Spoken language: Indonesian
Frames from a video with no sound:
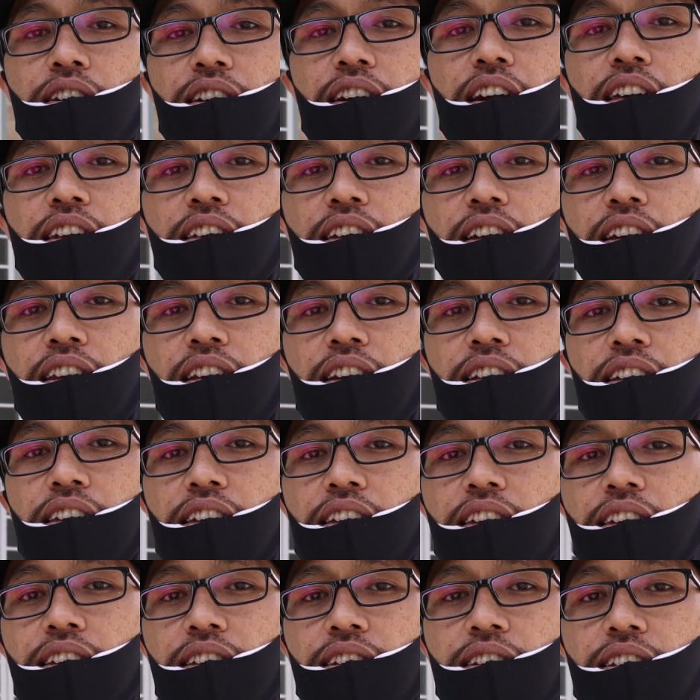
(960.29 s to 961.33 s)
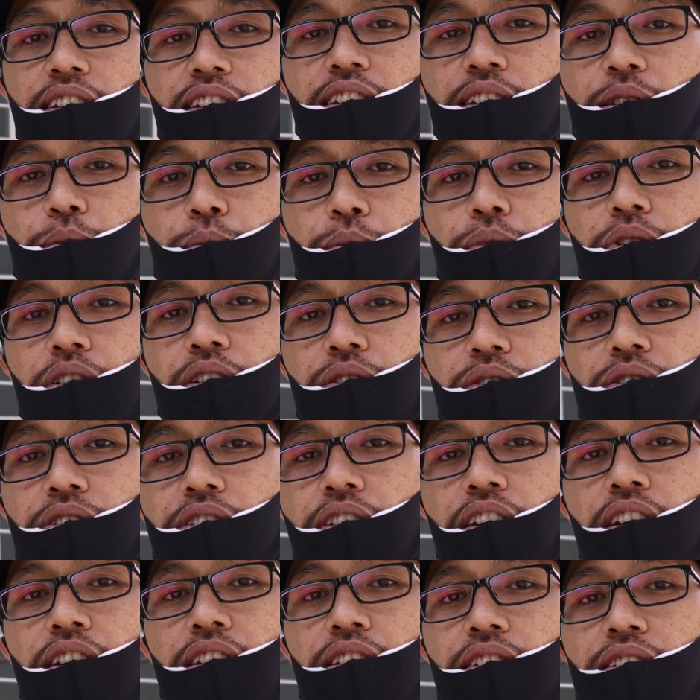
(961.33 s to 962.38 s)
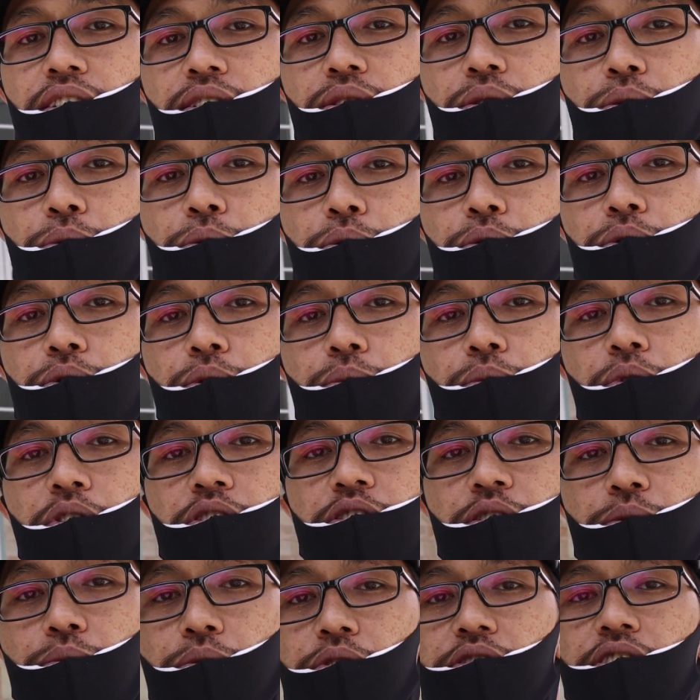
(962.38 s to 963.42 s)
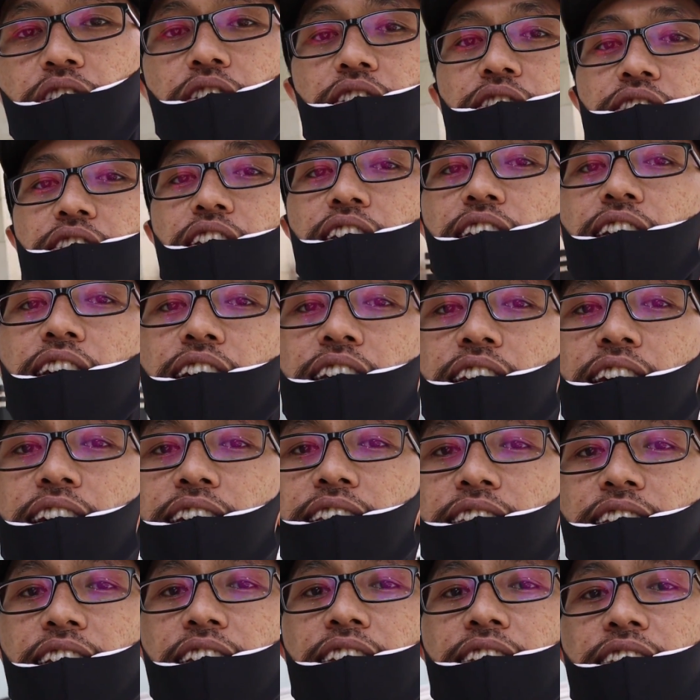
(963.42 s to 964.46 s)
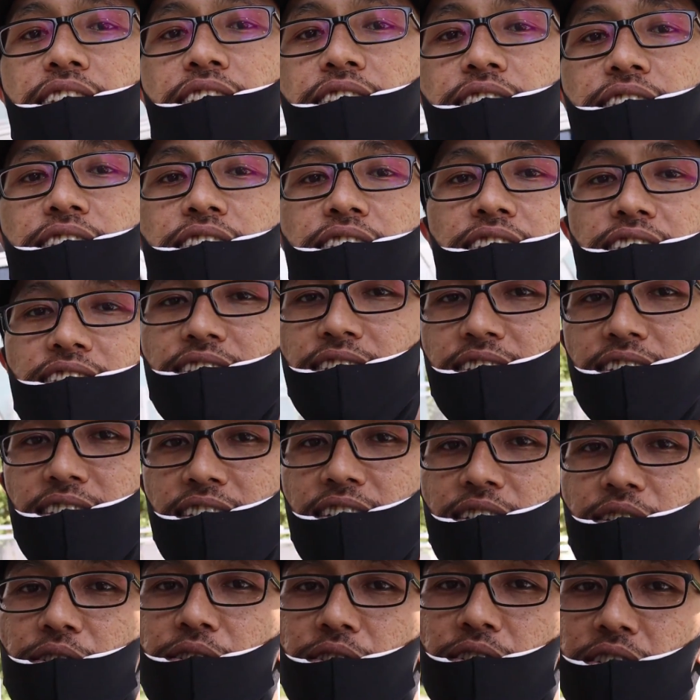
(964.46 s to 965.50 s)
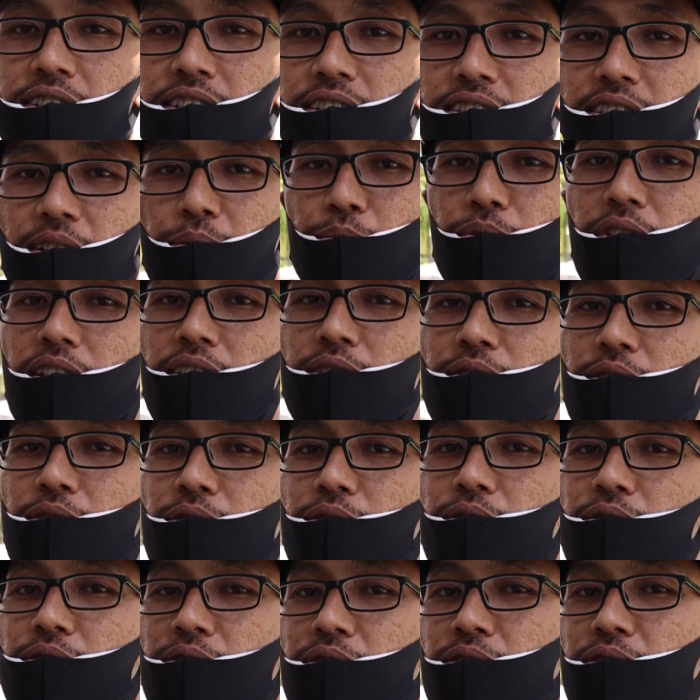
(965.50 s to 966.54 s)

karya lagi berikutnya untuk proyek-proyek kita yang lain ya yuk kita pulang dulu